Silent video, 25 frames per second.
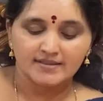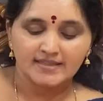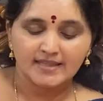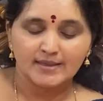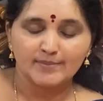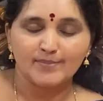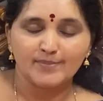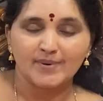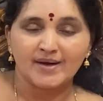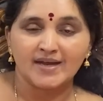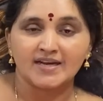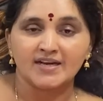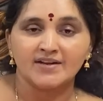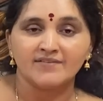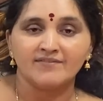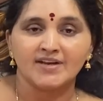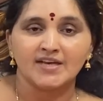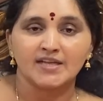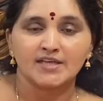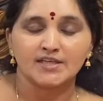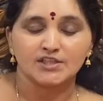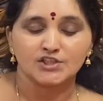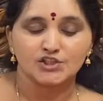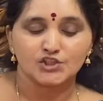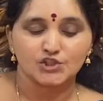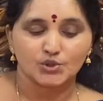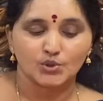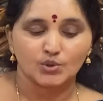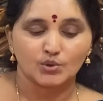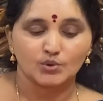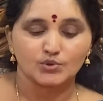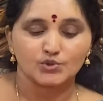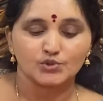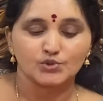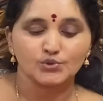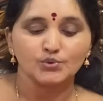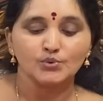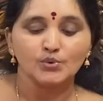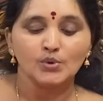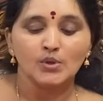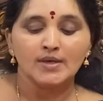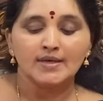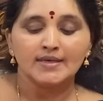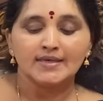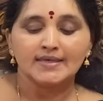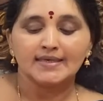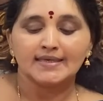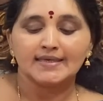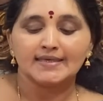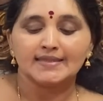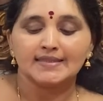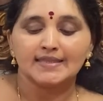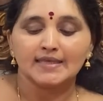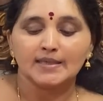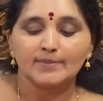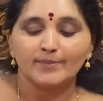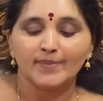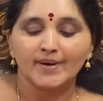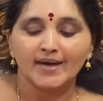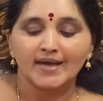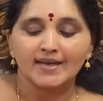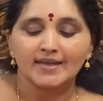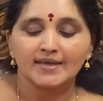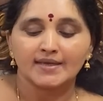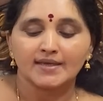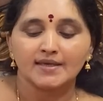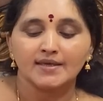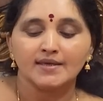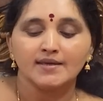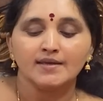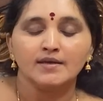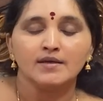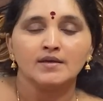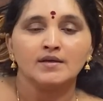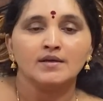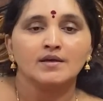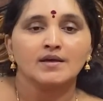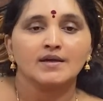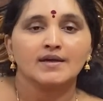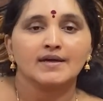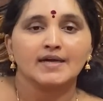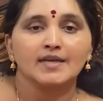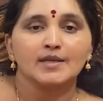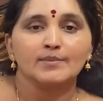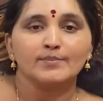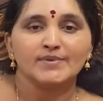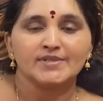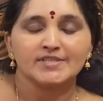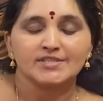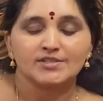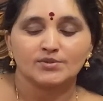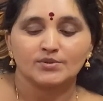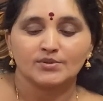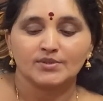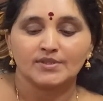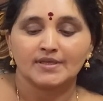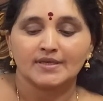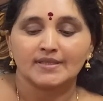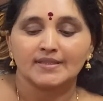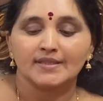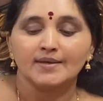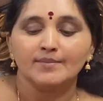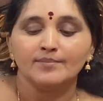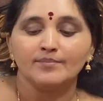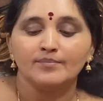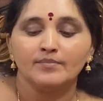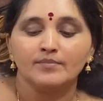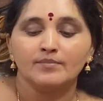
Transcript: దీపాన్ని వెలిగించుకోవచ్చు ఈ దీపాలకి కనిపిస్తోంది కదా